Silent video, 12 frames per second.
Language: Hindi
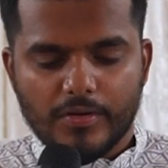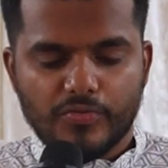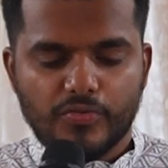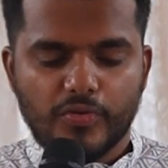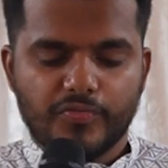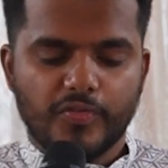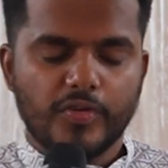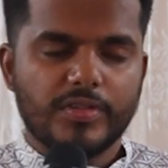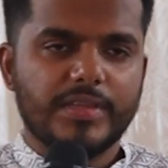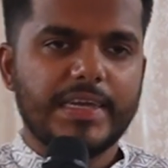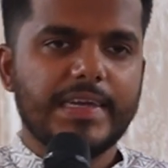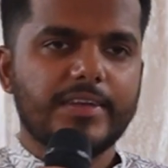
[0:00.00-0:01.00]
So, for
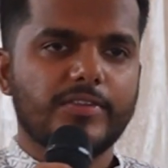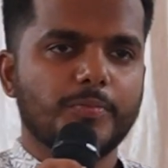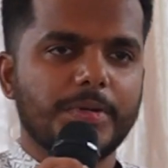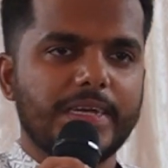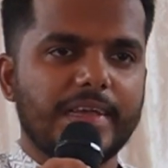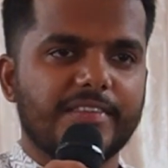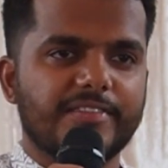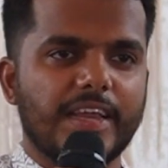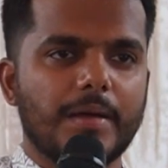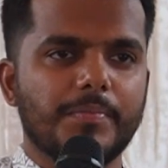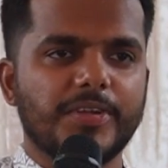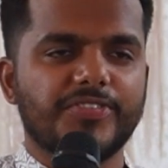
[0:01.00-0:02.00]
there to be
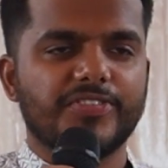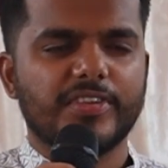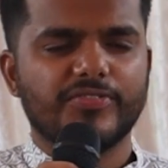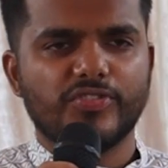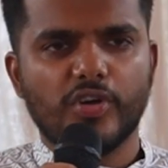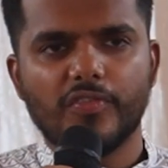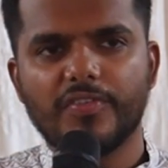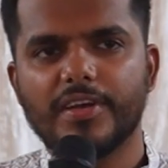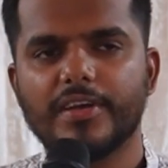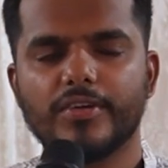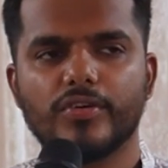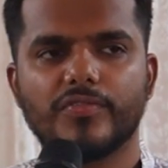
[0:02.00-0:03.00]
established the
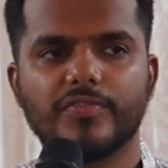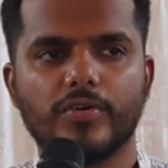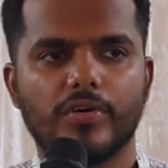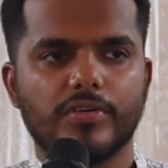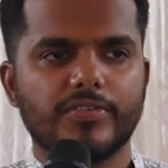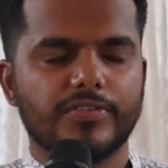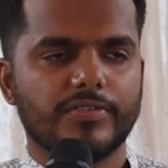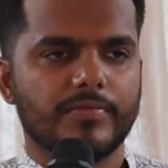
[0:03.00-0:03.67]
sovereignty of God,